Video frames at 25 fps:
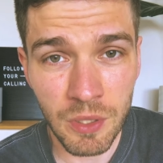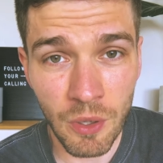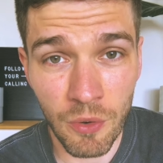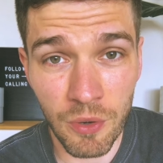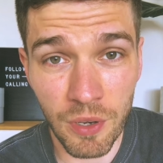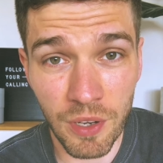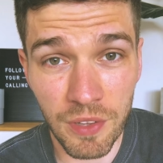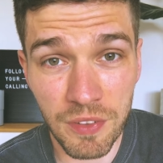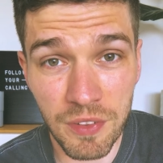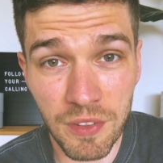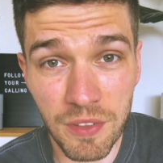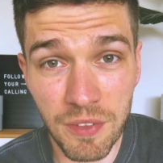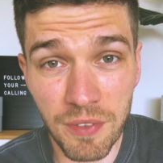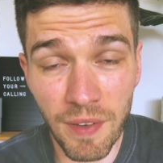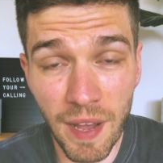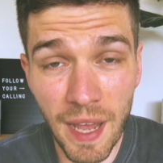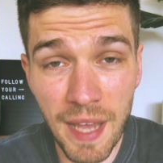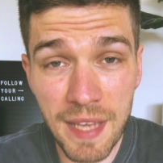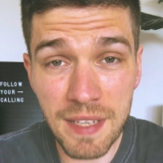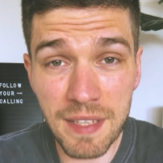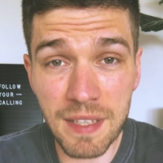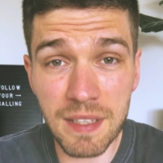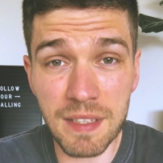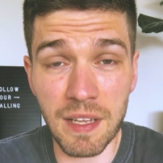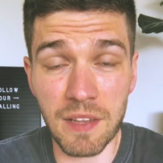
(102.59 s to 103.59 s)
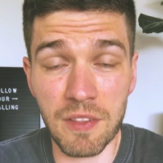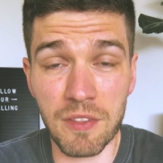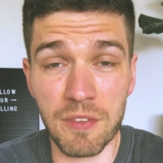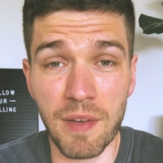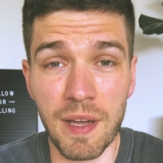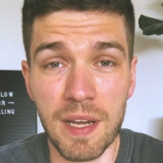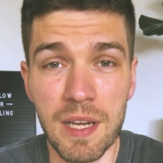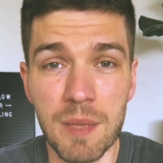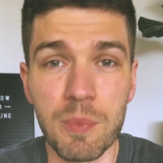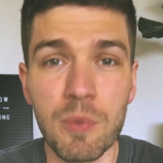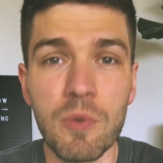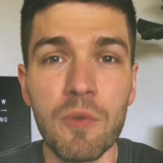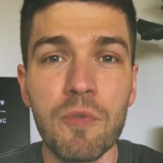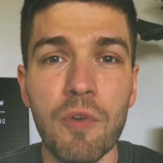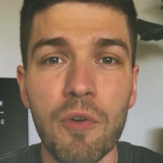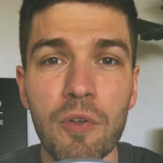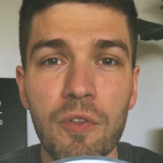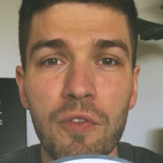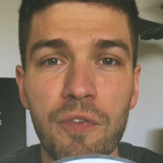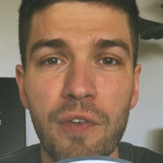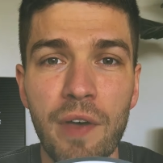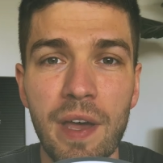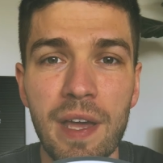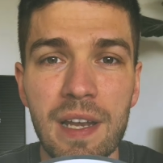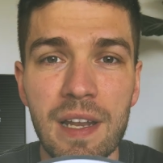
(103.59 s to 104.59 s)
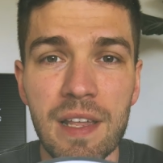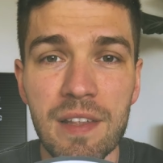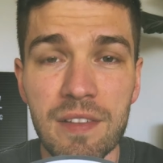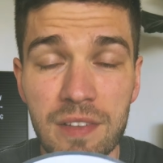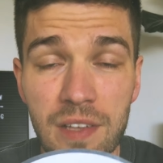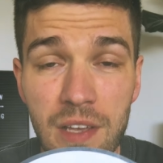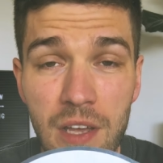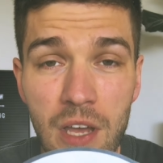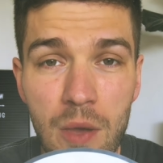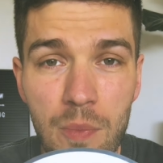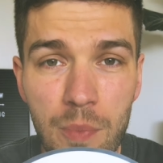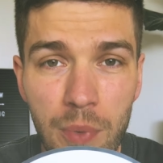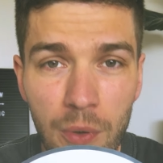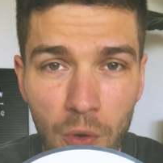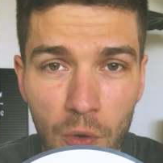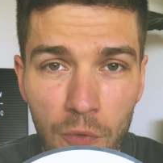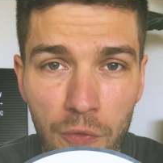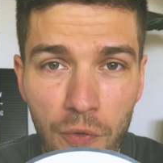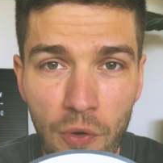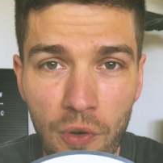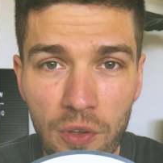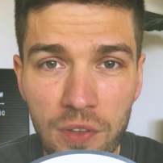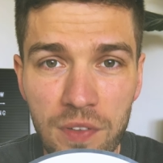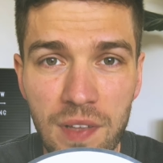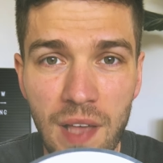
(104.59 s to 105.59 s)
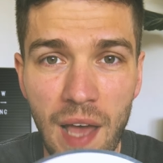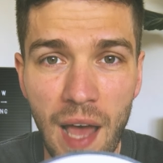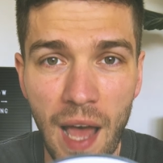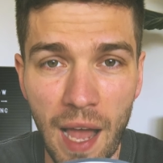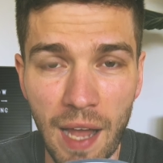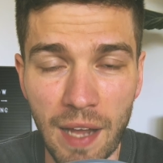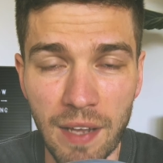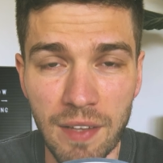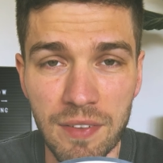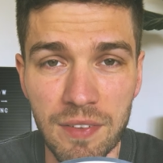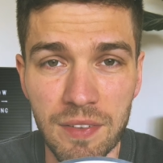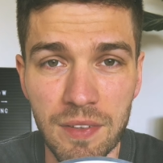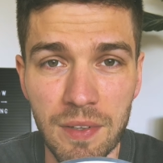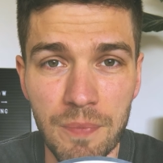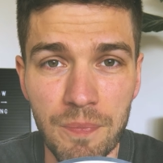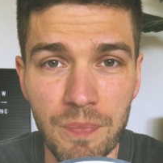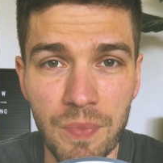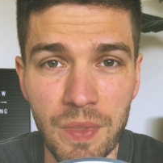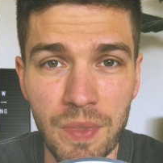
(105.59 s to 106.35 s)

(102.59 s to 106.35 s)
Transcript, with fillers: Und das zweite, der zweite Berufungsfail ist Berufungsangst.